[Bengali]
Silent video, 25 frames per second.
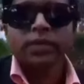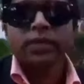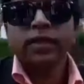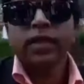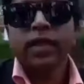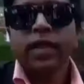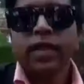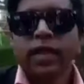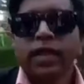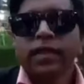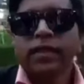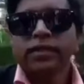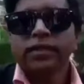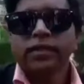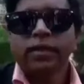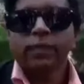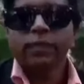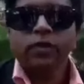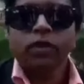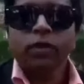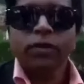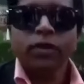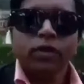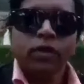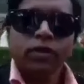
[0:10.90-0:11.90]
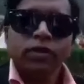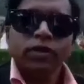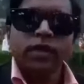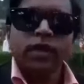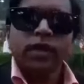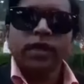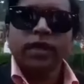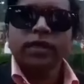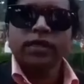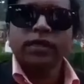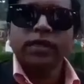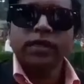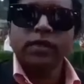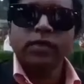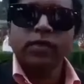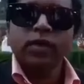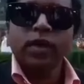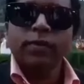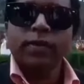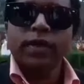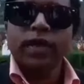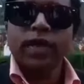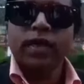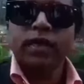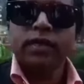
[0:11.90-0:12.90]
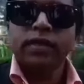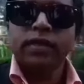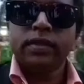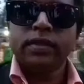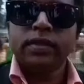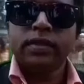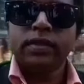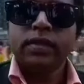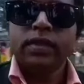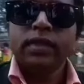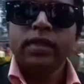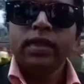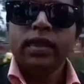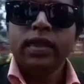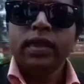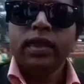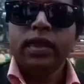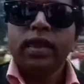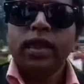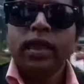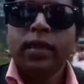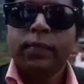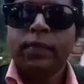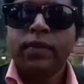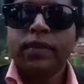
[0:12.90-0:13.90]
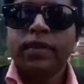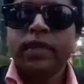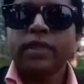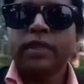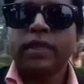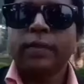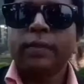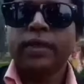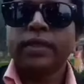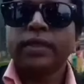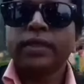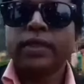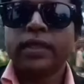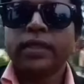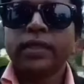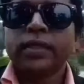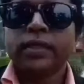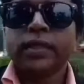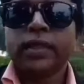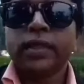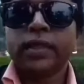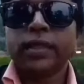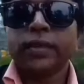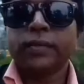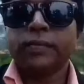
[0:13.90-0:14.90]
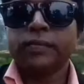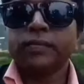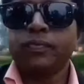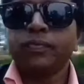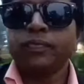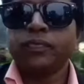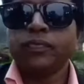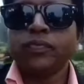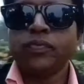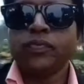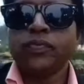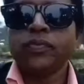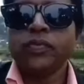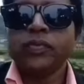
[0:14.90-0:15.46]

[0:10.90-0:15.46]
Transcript: নমস্কার স্পেশাল স্পোর্টস চ্যানেলে আপনাদের সকলকে আরও একবার স্বাগত জানাই